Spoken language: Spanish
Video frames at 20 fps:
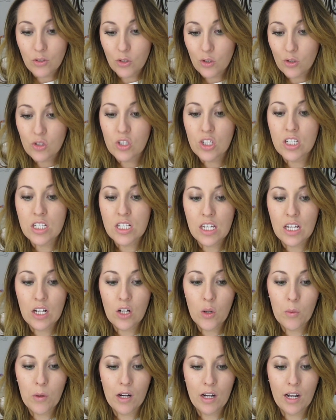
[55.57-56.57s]
Yo no sé si
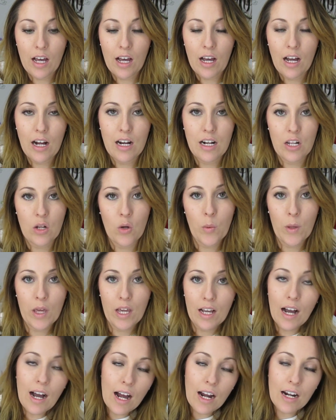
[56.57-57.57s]
lo van a
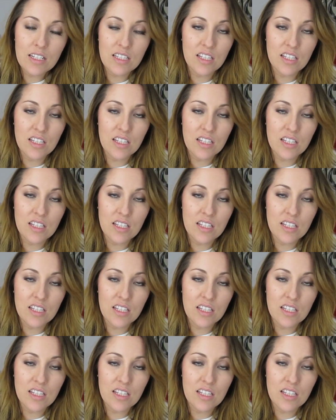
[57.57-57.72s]
reubicar,